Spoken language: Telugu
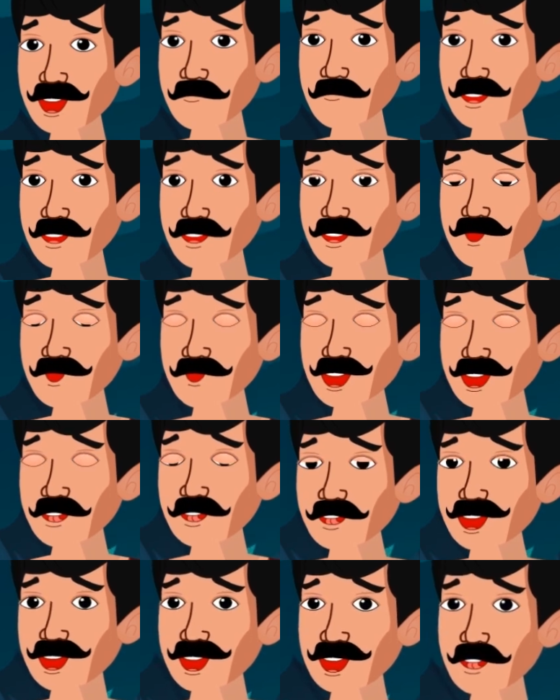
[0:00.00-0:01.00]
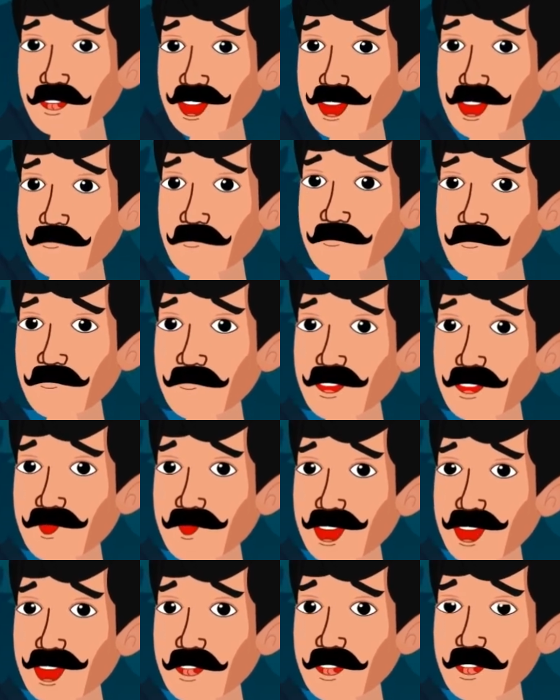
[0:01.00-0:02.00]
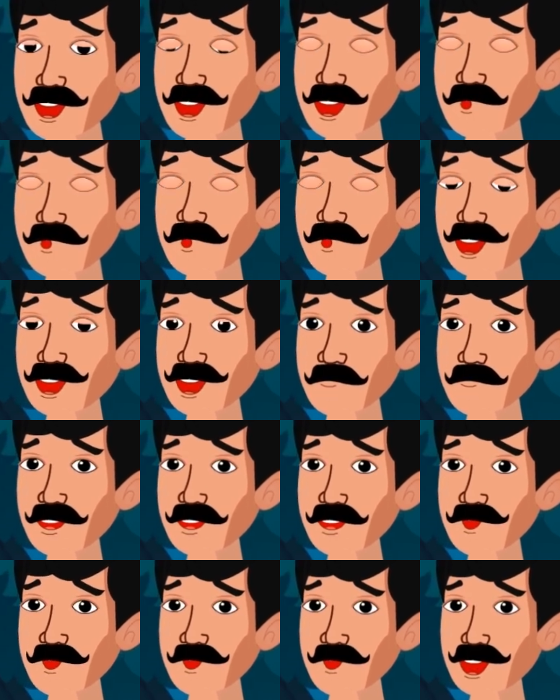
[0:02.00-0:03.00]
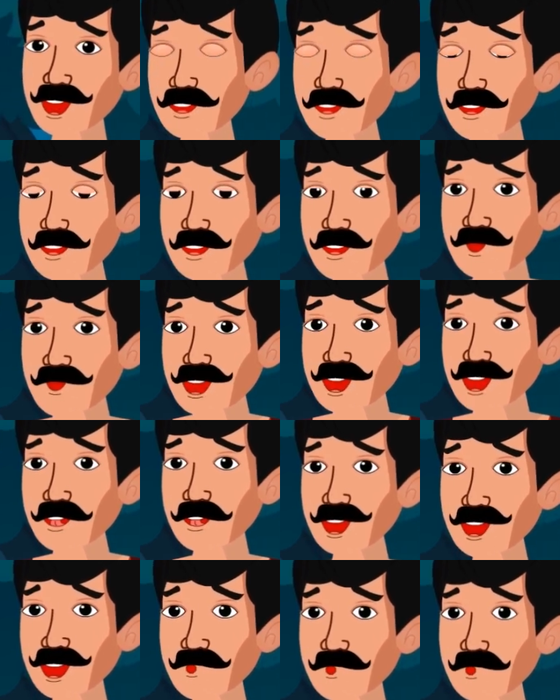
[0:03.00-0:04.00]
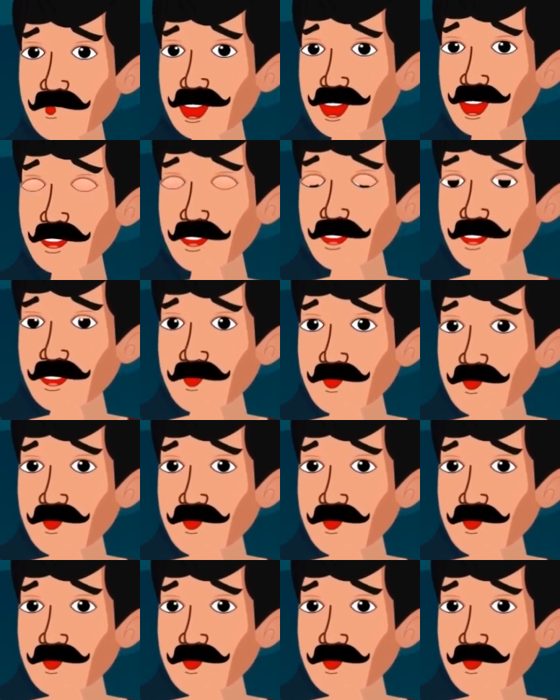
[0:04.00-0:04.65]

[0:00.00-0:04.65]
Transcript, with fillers: నా దగ్గర డబ్బులు ఏమీ లేవు మా ఇంట్లో వాళ్ళు ఎదురు చూస్తూ ఉంటారు నన్ను